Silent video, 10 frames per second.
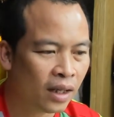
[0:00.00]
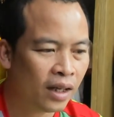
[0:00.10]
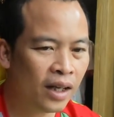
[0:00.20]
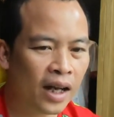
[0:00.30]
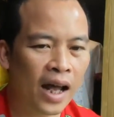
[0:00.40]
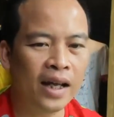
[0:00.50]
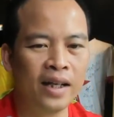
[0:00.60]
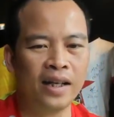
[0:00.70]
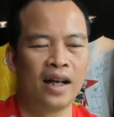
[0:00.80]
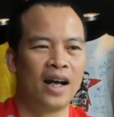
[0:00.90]
Hiện nay
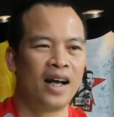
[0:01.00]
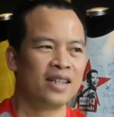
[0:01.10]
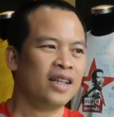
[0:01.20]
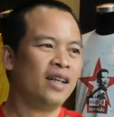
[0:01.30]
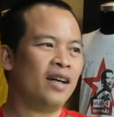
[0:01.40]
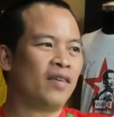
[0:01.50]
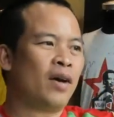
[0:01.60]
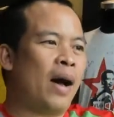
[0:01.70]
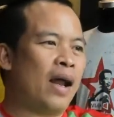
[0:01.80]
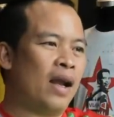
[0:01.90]
thì à, xin thưa với các
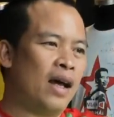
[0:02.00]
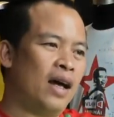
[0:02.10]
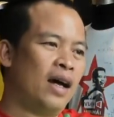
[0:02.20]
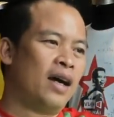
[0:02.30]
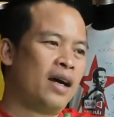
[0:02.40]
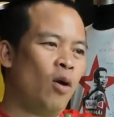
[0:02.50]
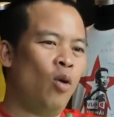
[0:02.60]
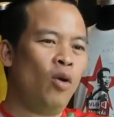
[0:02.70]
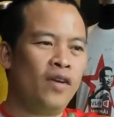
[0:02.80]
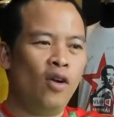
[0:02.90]
bạn là các huấn
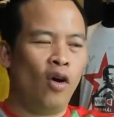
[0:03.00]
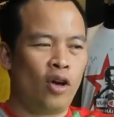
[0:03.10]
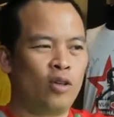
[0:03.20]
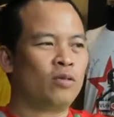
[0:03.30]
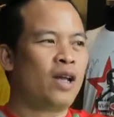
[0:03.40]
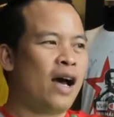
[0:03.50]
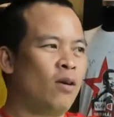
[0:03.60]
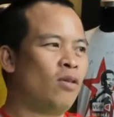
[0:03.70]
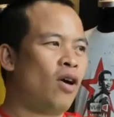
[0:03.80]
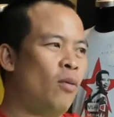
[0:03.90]
luyện viên nội của chúng ta
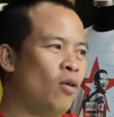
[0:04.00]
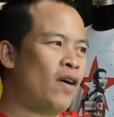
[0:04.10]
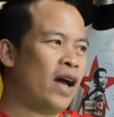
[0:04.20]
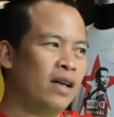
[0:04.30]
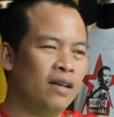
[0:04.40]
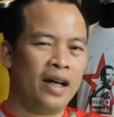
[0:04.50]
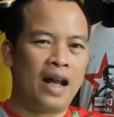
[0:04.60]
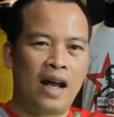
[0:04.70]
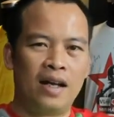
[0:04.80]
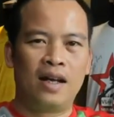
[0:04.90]
cũng có một vài người
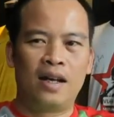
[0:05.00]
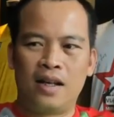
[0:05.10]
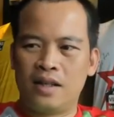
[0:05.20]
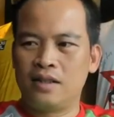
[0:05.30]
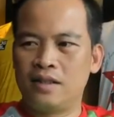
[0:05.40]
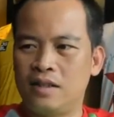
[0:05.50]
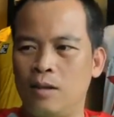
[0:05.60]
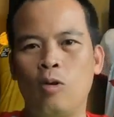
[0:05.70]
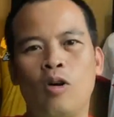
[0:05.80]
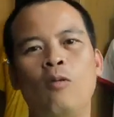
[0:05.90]
đang à,
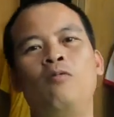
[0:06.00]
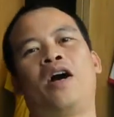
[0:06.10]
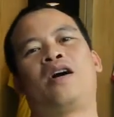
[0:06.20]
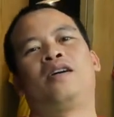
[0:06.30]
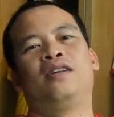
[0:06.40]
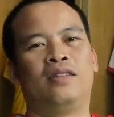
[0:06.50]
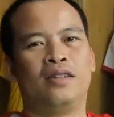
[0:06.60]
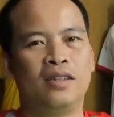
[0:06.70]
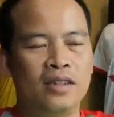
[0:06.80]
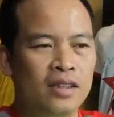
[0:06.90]
không có công việc.
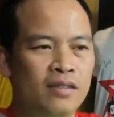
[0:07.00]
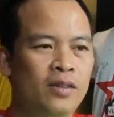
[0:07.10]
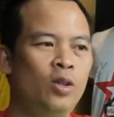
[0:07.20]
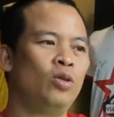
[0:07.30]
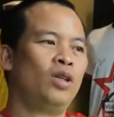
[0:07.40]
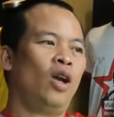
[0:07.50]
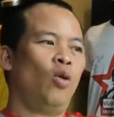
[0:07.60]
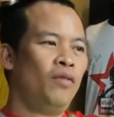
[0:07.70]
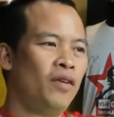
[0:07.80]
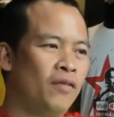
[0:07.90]
Ví dụ như là huấn
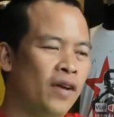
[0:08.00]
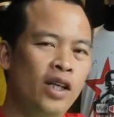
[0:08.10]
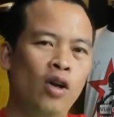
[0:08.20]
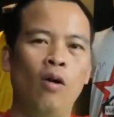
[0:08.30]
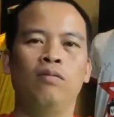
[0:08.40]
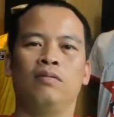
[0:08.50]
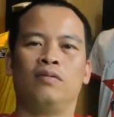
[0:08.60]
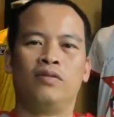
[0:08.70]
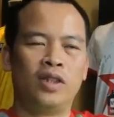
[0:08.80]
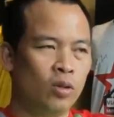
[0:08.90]
luyện viên Phan Thanh Hùng,
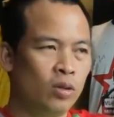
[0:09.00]
ví dụ